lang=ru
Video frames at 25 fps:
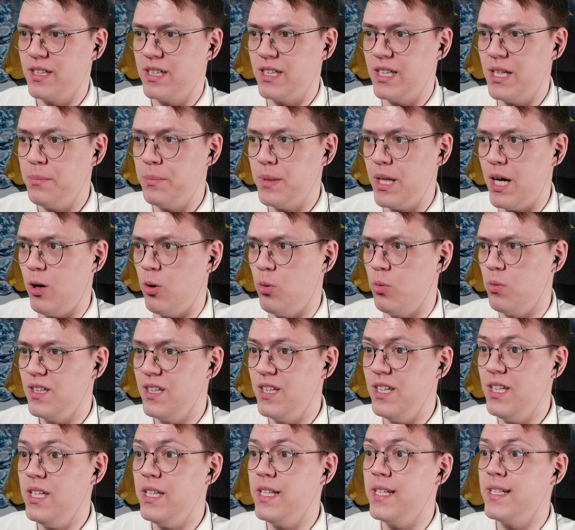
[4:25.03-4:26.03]
Claim now.
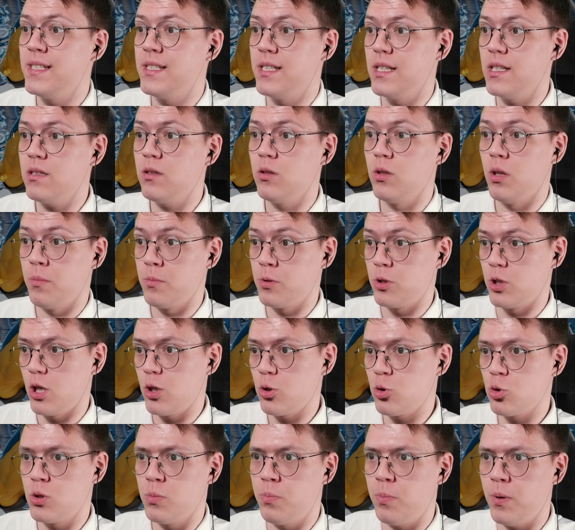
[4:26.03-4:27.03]
И, естественно, нам
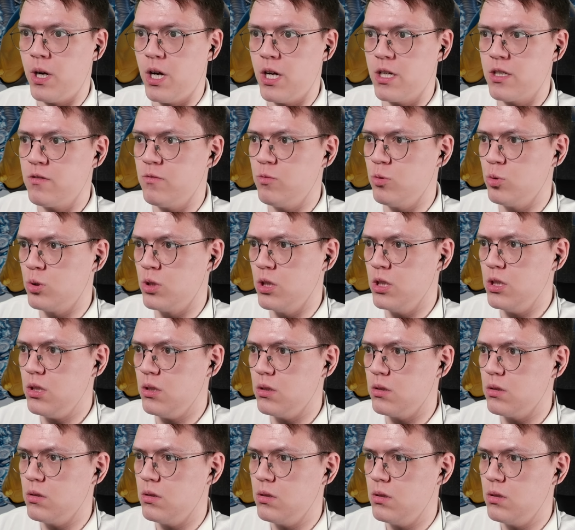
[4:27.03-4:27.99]
сразу же показывают этот.